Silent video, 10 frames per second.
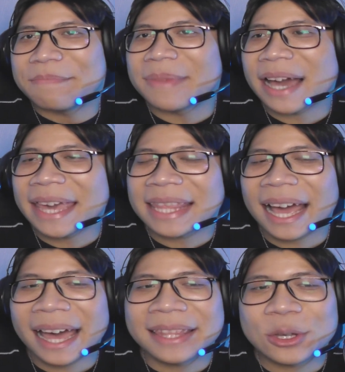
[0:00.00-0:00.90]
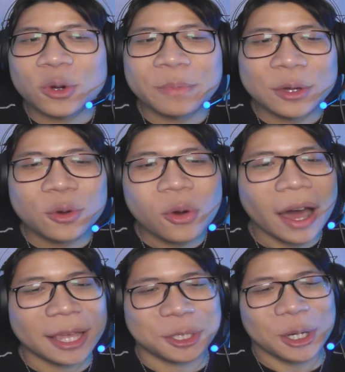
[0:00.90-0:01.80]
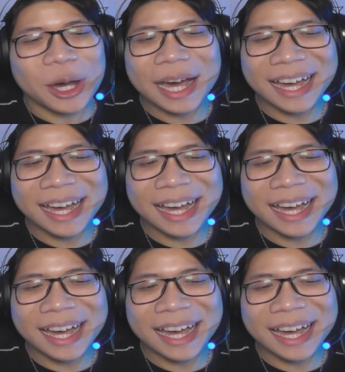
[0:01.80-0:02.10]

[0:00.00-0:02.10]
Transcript: mengenakan di kuping gua gitu.